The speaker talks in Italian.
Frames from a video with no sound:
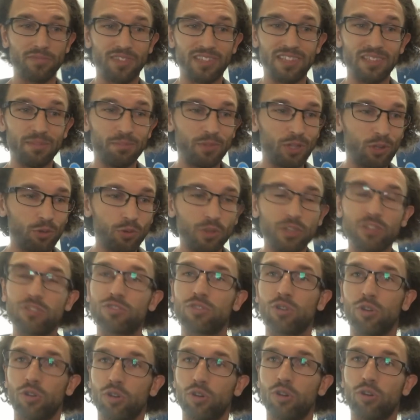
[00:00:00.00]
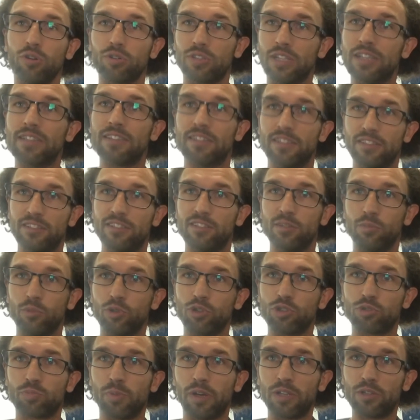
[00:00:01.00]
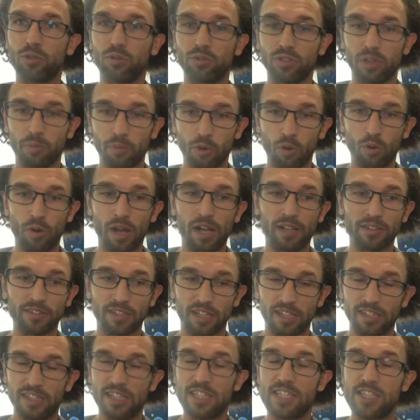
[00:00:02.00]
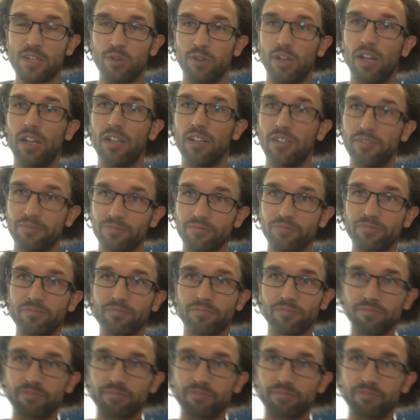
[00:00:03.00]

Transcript: diminuiscono tantissimo rispetto a un tapirulan tradizionale.